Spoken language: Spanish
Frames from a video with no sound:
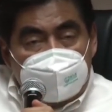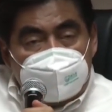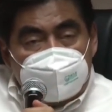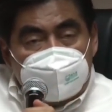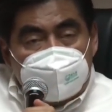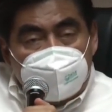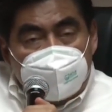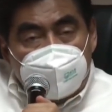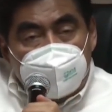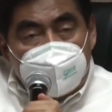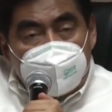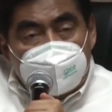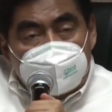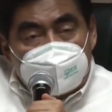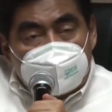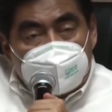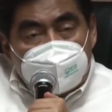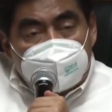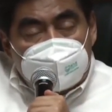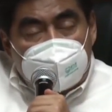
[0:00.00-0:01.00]
solo
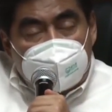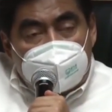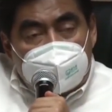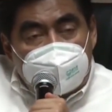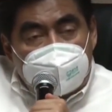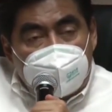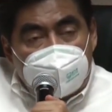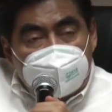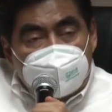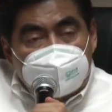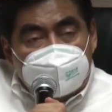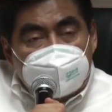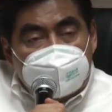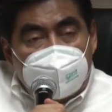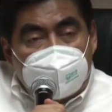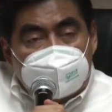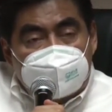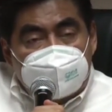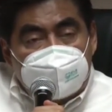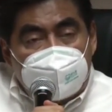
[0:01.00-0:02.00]
los contagiados
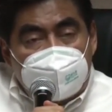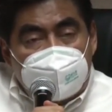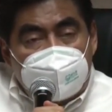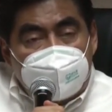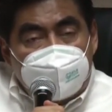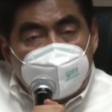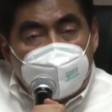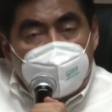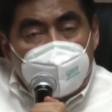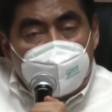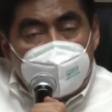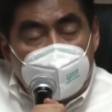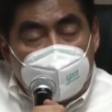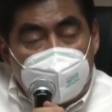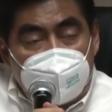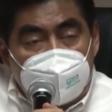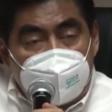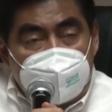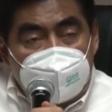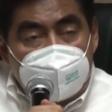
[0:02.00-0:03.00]
de la ciudad de
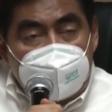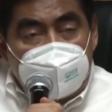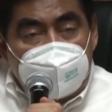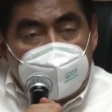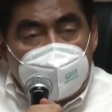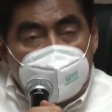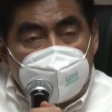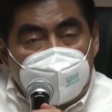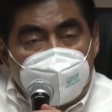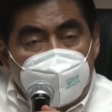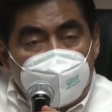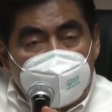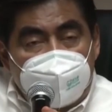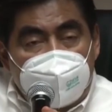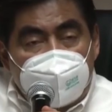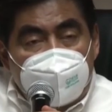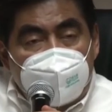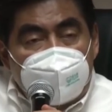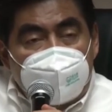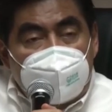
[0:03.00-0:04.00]
Puebla
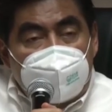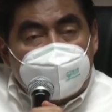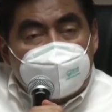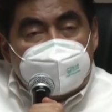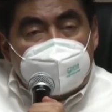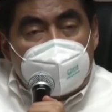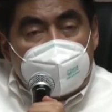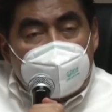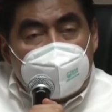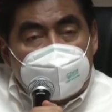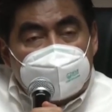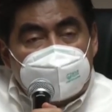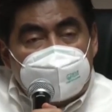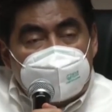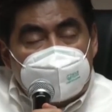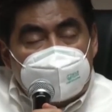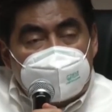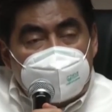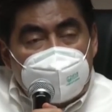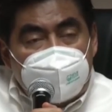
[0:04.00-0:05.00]
pueden colapsar el
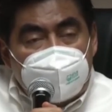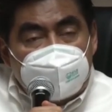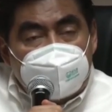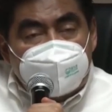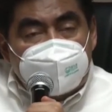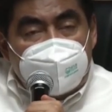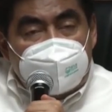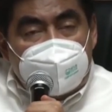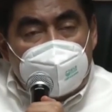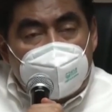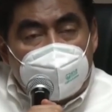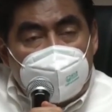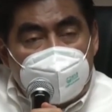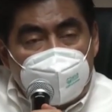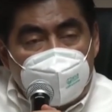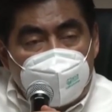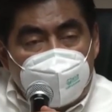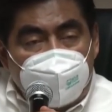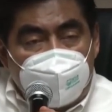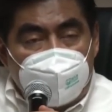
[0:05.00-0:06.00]
sistema
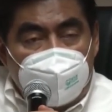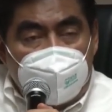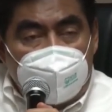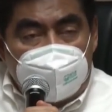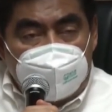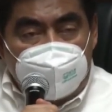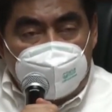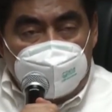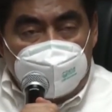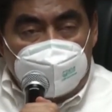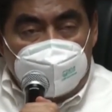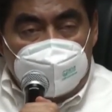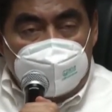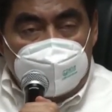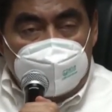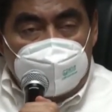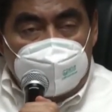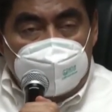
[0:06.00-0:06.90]
hospitalario poblano.